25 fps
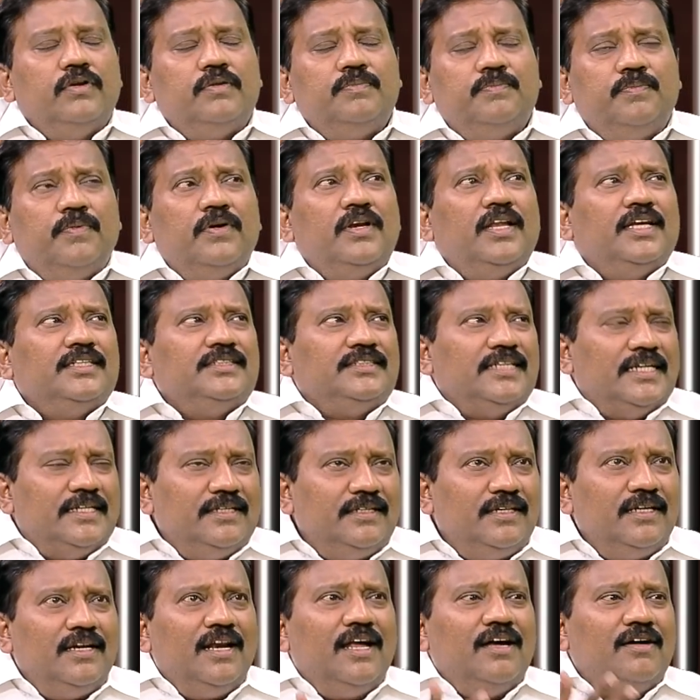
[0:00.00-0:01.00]
விருப்பம் இல்லை
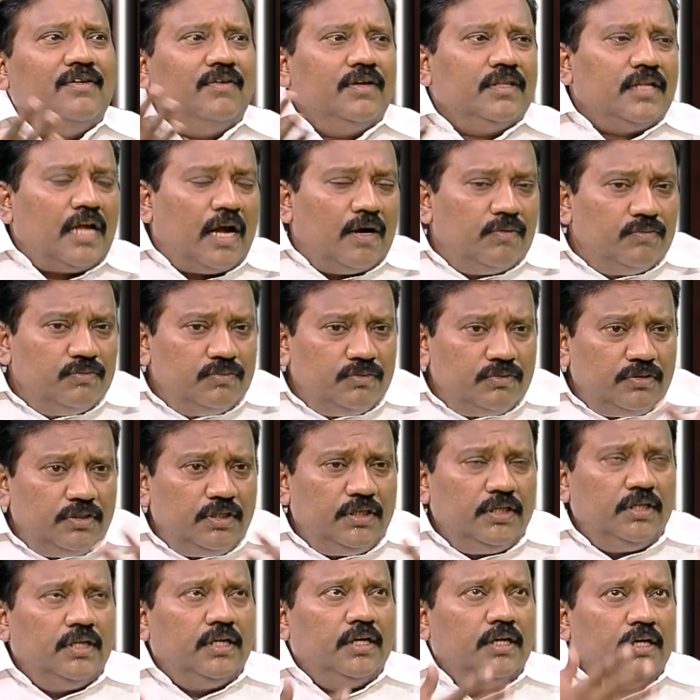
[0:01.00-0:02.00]
ஜென்ரலா வந்து
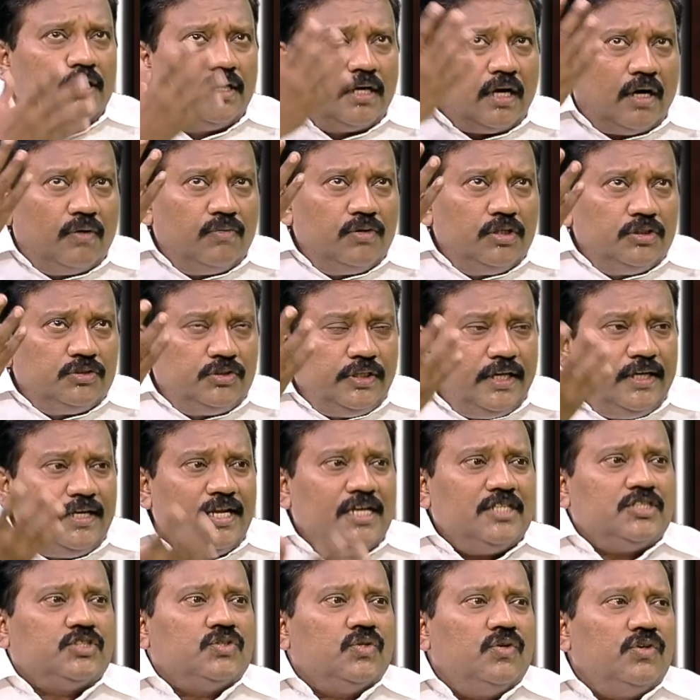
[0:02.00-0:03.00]
அவரு அவரு
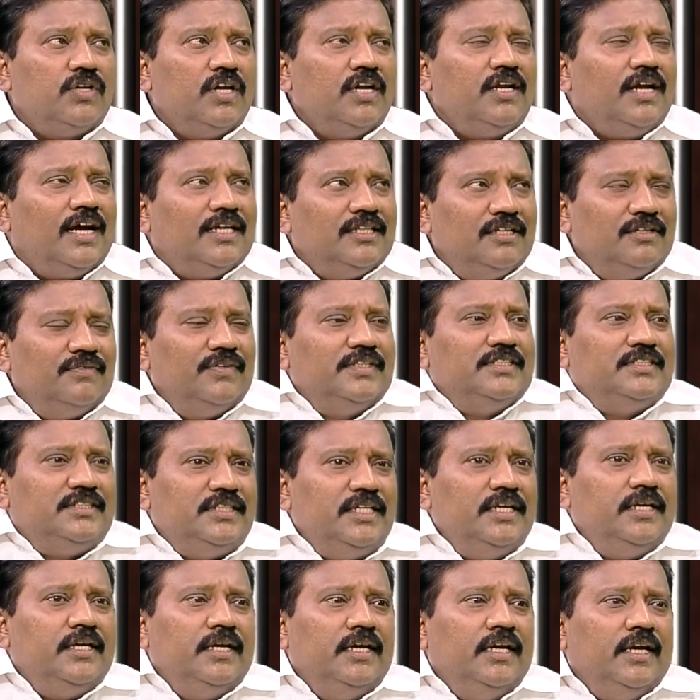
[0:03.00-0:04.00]
என்ன சொல்றாரோ அதை
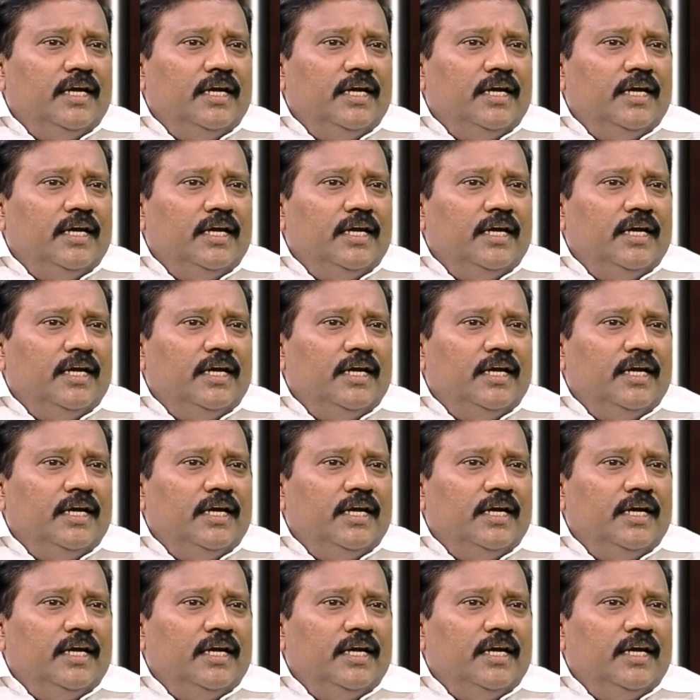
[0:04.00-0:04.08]
வச்சு